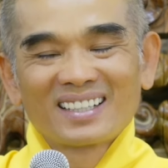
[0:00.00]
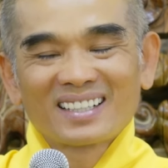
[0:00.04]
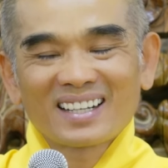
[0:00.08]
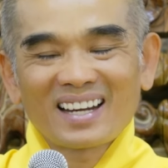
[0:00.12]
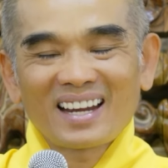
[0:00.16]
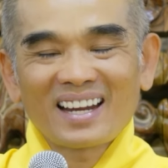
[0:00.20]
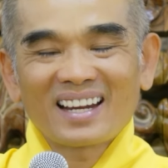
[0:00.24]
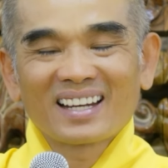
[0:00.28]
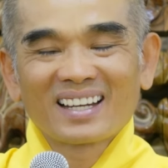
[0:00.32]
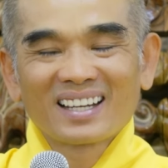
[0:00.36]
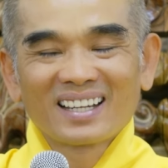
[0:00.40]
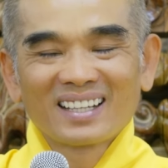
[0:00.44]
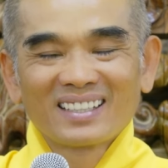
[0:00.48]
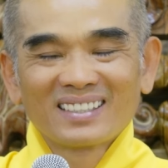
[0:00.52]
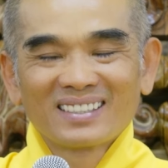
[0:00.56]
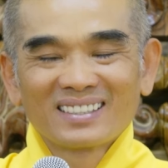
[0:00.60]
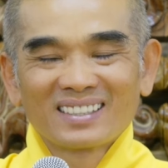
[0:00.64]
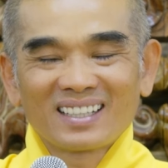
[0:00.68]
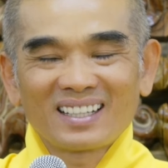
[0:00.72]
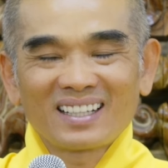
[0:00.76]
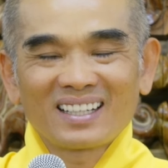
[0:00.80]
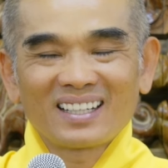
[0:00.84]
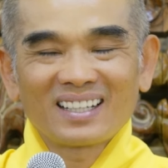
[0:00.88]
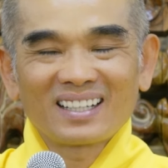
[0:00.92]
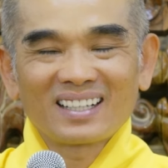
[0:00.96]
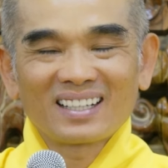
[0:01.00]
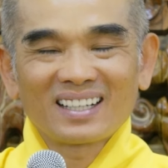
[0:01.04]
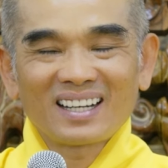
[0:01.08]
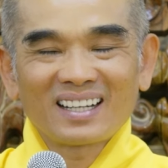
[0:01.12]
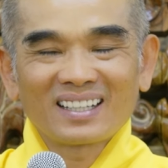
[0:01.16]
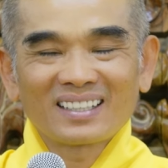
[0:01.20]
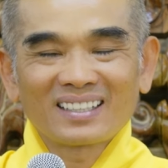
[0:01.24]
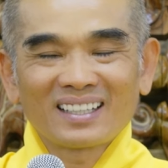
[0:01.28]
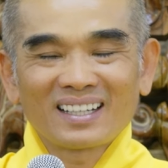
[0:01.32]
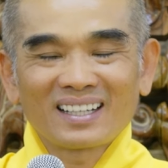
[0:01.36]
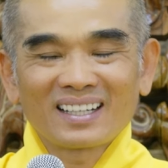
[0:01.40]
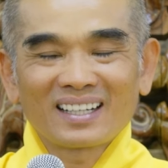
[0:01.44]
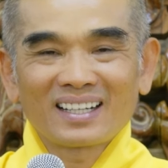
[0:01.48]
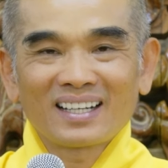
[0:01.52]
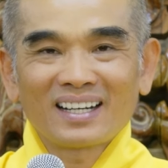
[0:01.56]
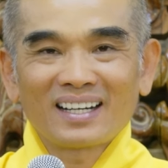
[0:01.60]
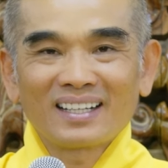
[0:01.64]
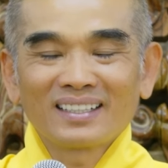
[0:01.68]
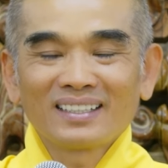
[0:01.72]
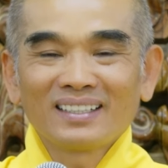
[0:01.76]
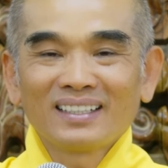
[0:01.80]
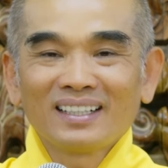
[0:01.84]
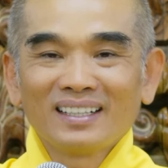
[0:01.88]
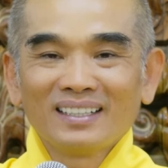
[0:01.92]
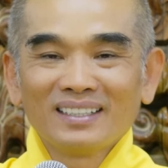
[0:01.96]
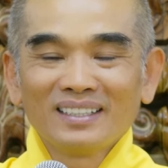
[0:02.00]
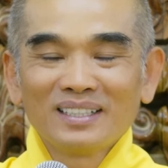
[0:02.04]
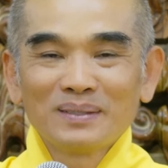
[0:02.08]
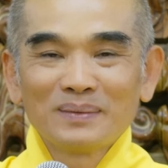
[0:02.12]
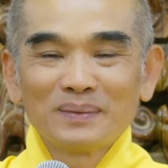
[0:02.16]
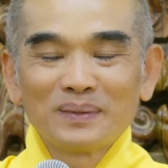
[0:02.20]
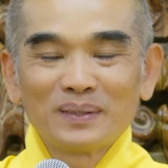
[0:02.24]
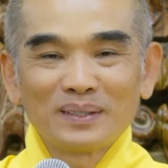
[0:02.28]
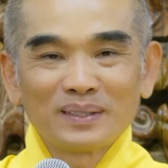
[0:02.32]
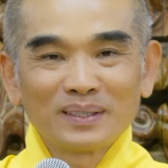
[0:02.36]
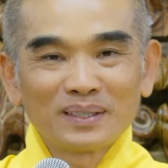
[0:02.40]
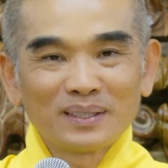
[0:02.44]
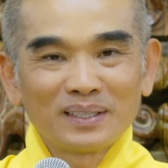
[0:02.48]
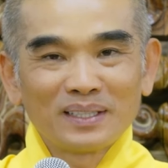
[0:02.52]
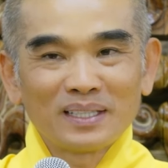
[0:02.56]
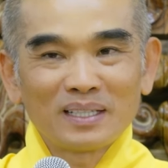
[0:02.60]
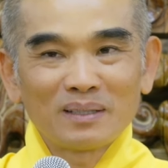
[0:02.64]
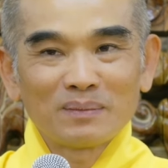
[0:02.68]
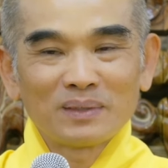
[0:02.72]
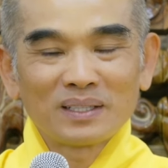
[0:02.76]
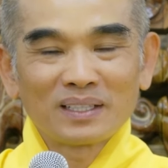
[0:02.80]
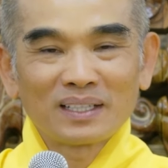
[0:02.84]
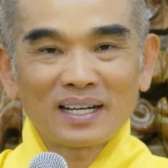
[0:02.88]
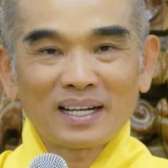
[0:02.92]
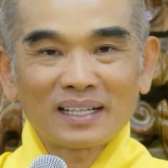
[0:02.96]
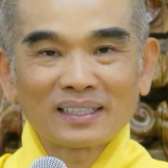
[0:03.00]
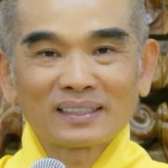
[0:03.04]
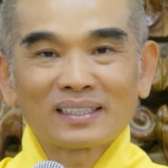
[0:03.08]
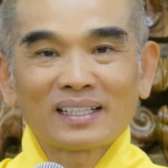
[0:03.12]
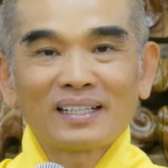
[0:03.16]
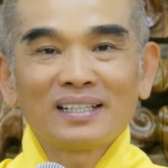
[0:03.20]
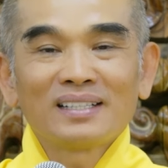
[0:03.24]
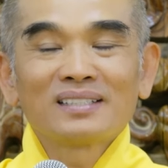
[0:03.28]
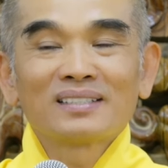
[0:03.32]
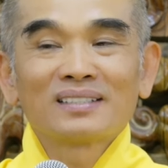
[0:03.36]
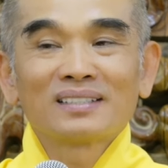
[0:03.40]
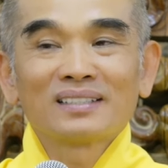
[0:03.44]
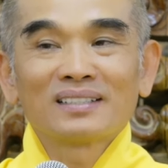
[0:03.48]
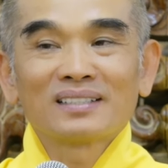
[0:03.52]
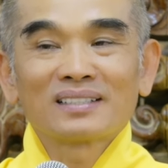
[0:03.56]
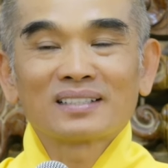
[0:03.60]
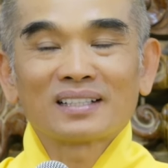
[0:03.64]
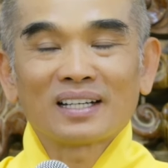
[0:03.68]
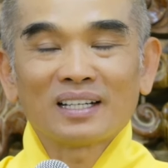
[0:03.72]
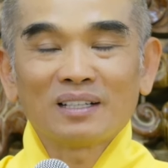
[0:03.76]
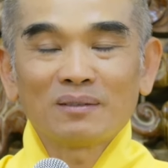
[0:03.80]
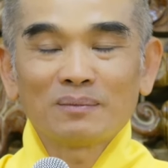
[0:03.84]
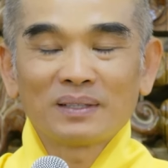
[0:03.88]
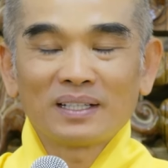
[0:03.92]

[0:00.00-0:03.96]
đang khẳng định với mọi người là mình đang thấy riêng rẽ,